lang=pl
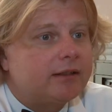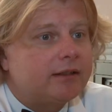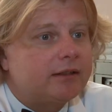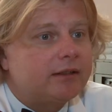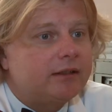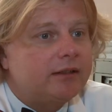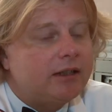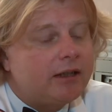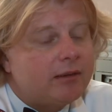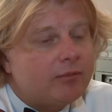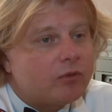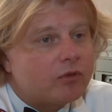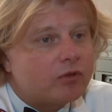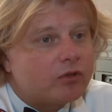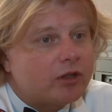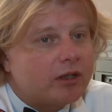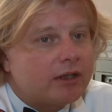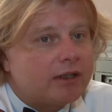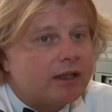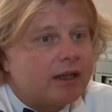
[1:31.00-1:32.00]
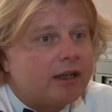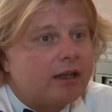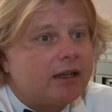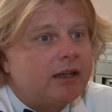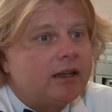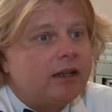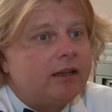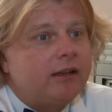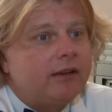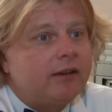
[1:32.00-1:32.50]
e, niemoczenia,
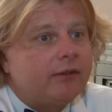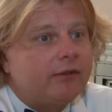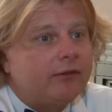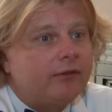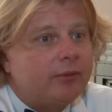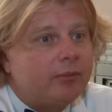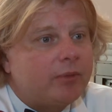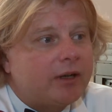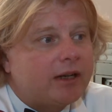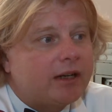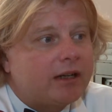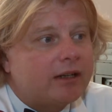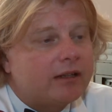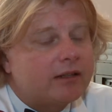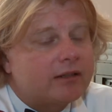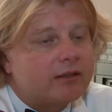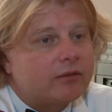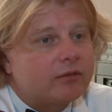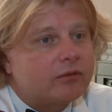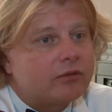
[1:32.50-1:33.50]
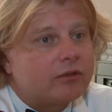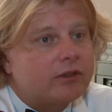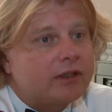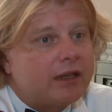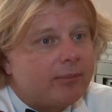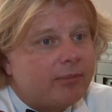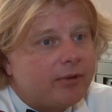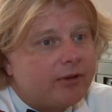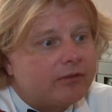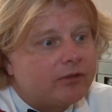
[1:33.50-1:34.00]
wymagane są
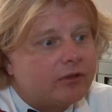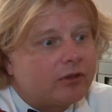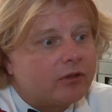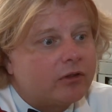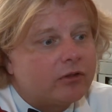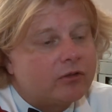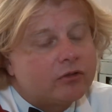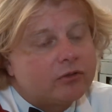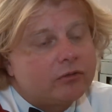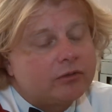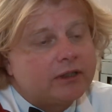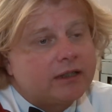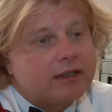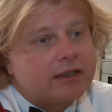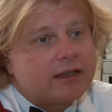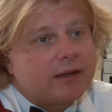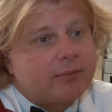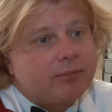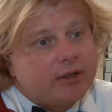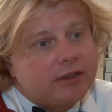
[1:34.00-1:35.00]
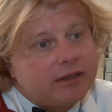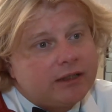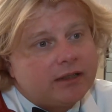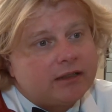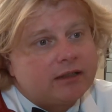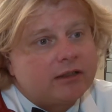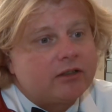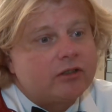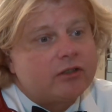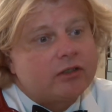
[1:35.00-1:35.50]
na pewno konsultacja
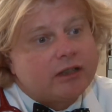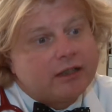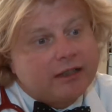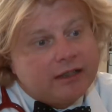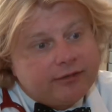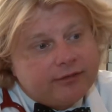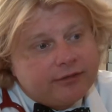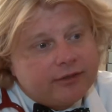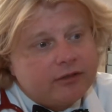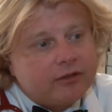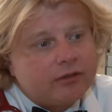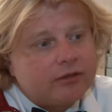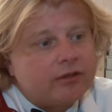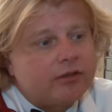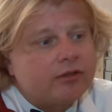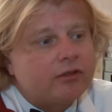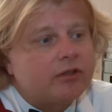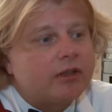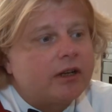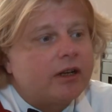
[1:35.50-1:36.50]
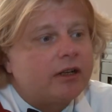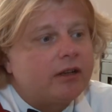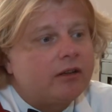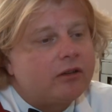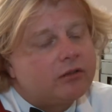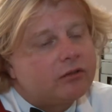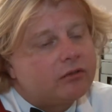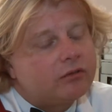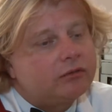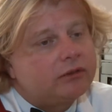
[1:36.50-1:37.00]
pediatryczna, nefrologiczna i
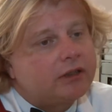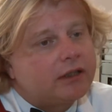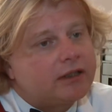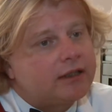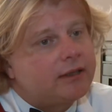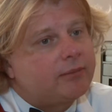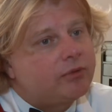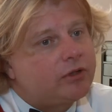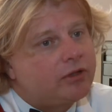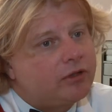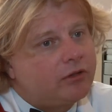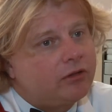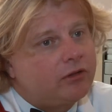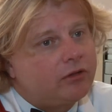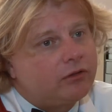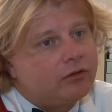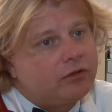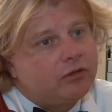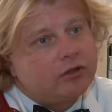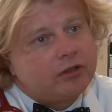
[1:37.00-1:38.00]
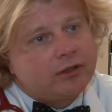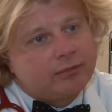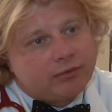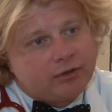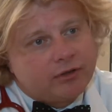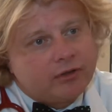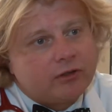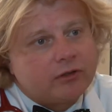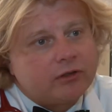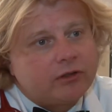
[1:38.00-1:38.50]
konsultacja psychologiczna,
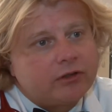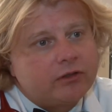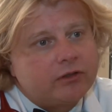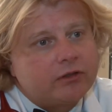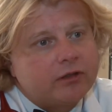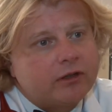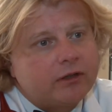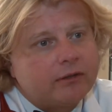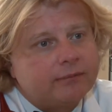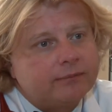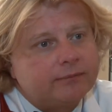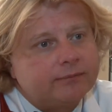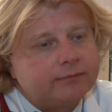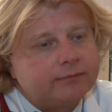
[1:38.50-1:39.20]
psychiatryczna.